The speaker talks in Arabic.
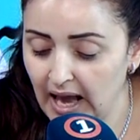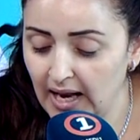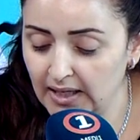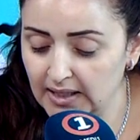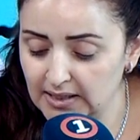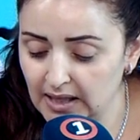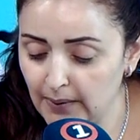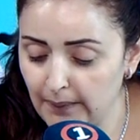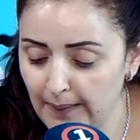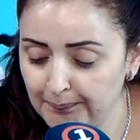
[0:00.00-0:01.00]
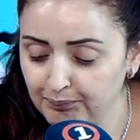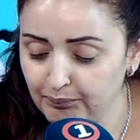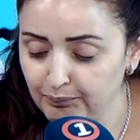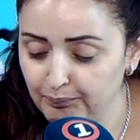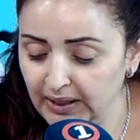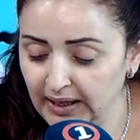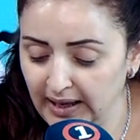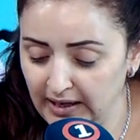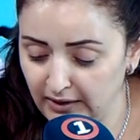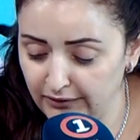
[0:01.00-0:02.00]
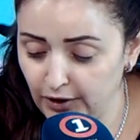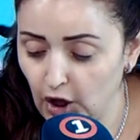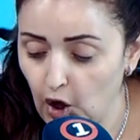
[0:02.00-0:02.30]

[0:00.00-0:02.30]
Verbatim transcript: الاصابه بالخرف